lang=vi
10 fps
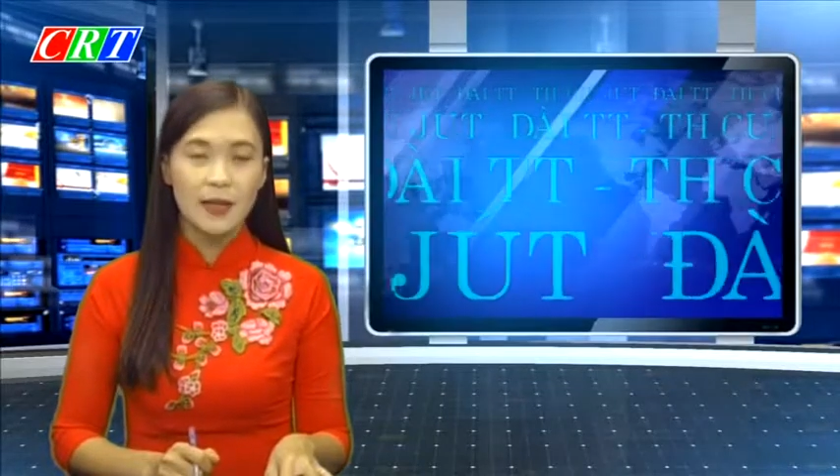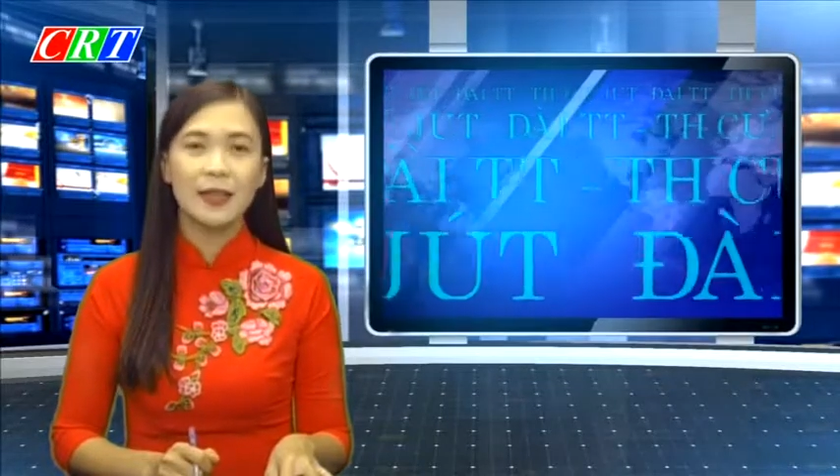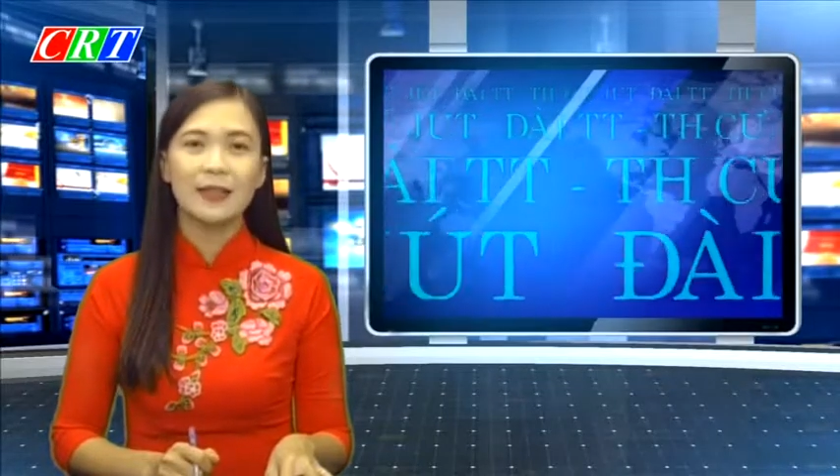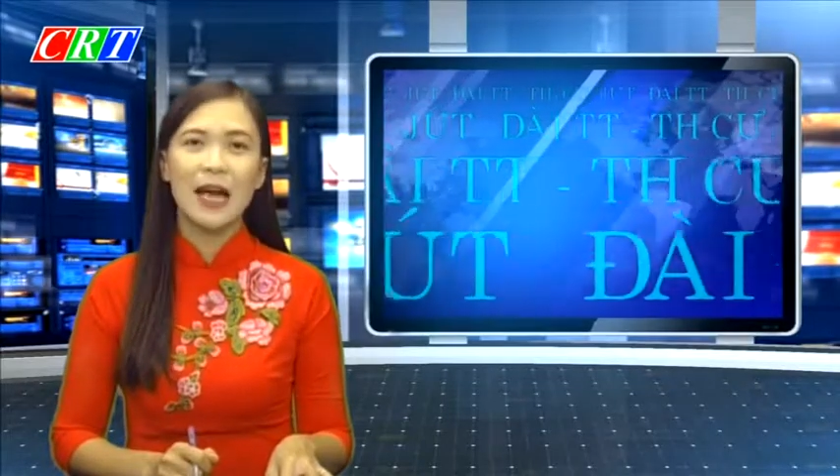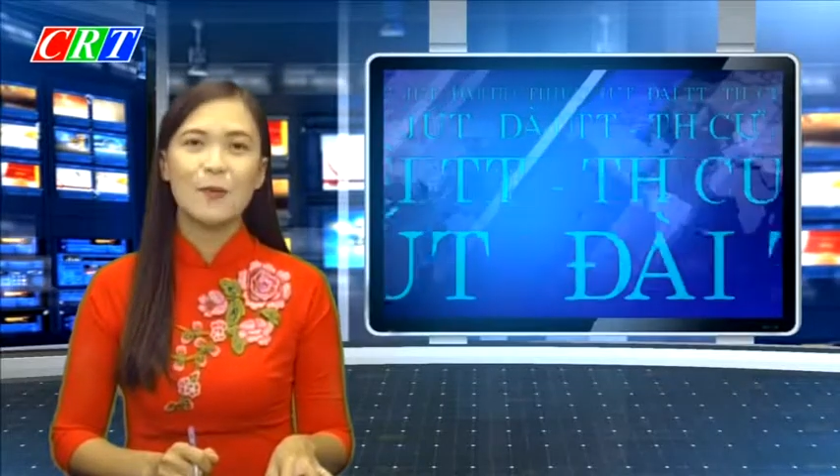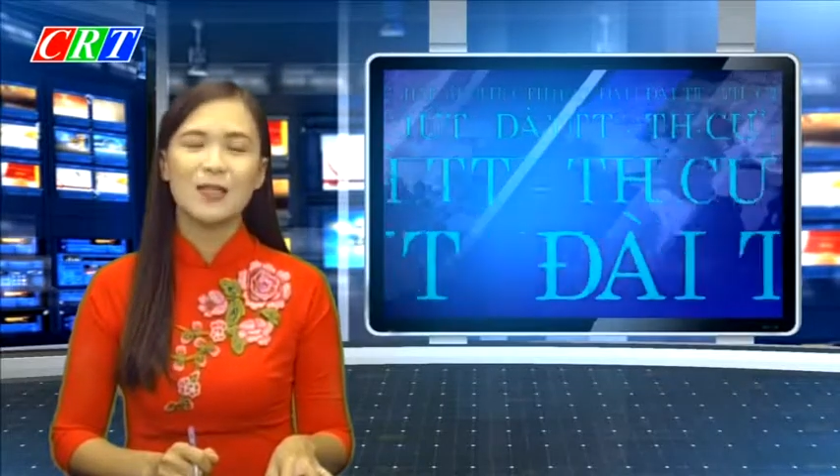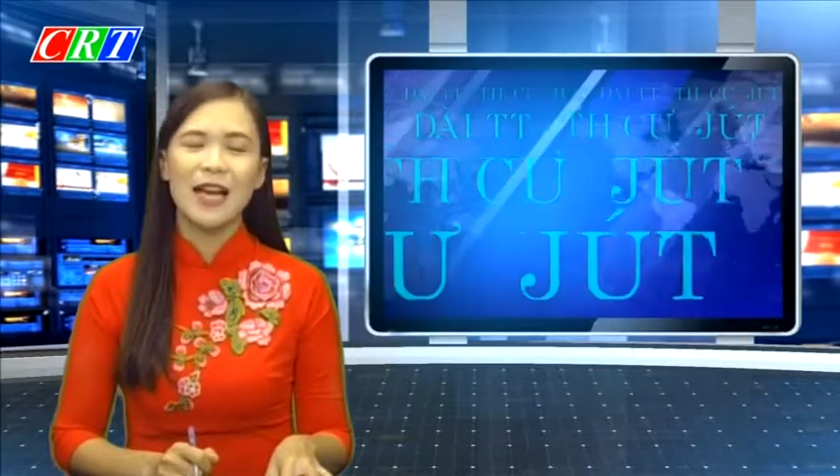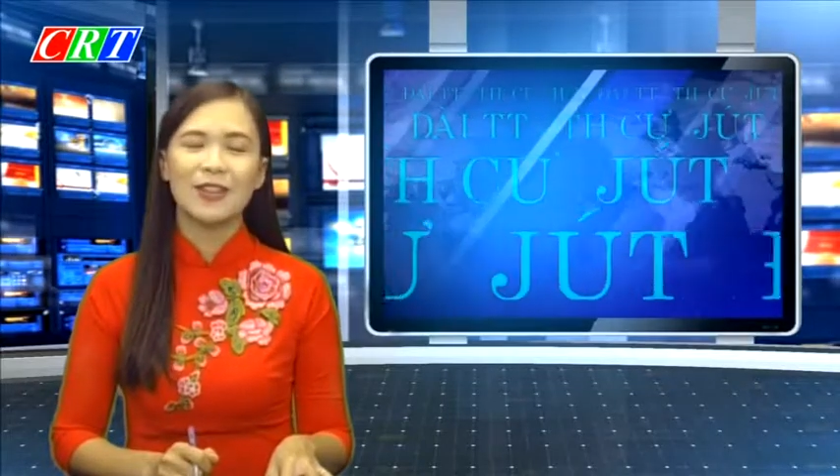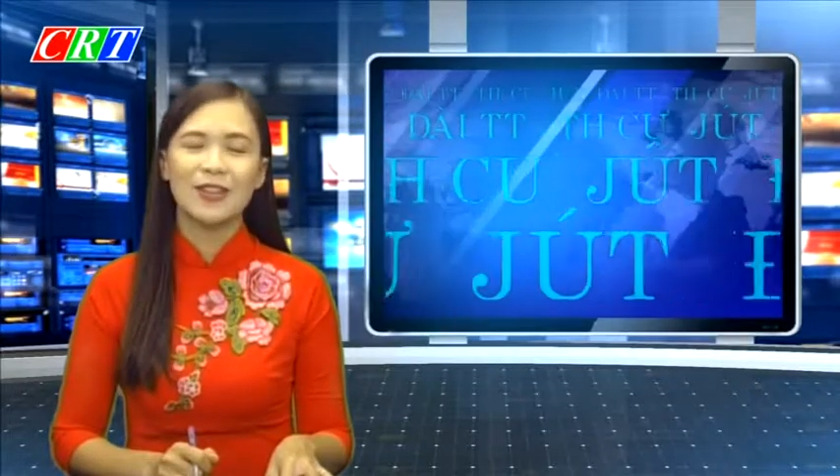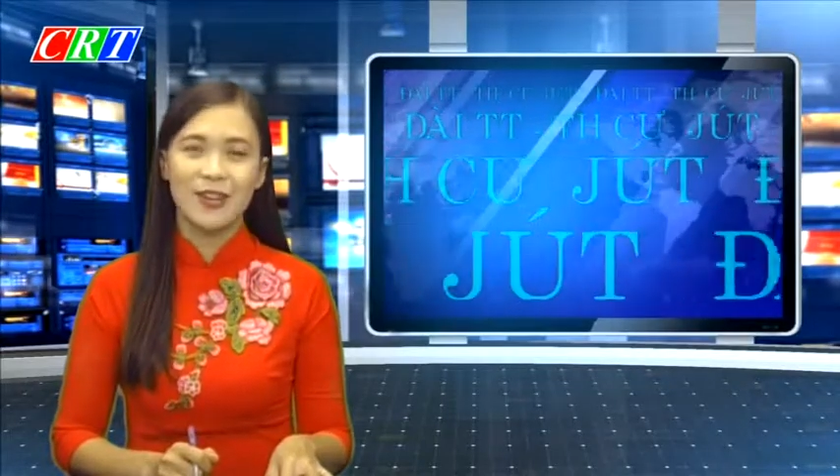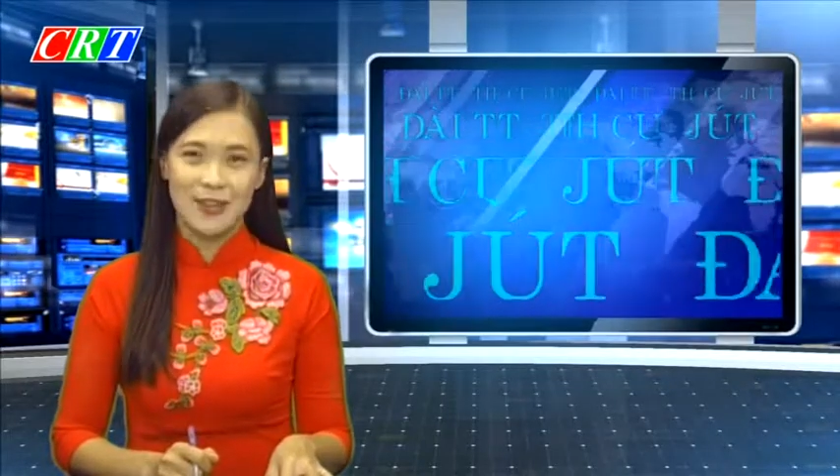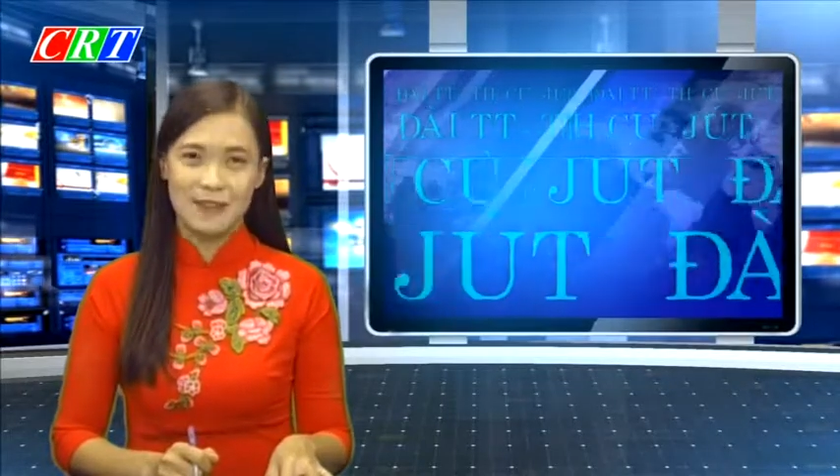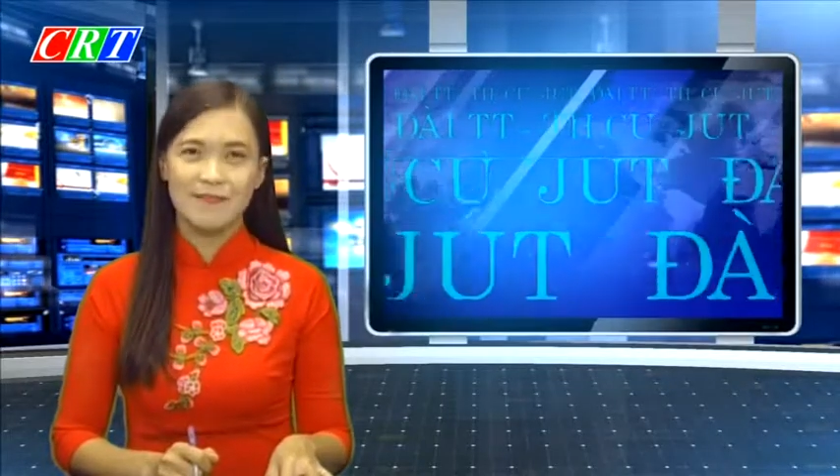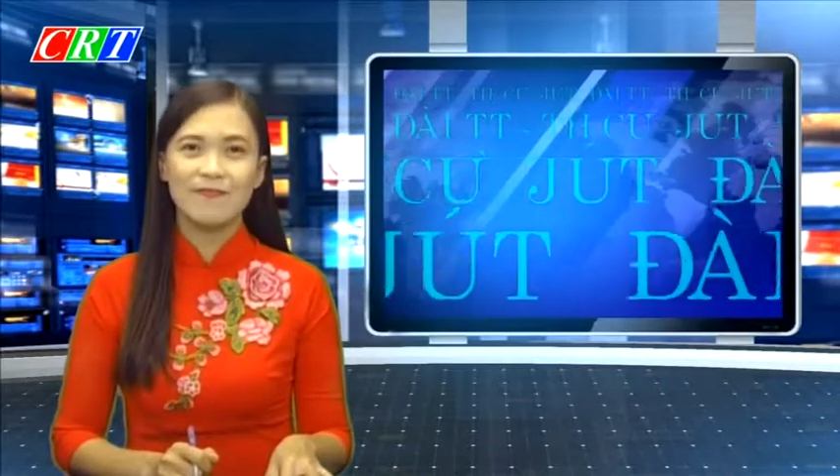dân tham gia thực hiện.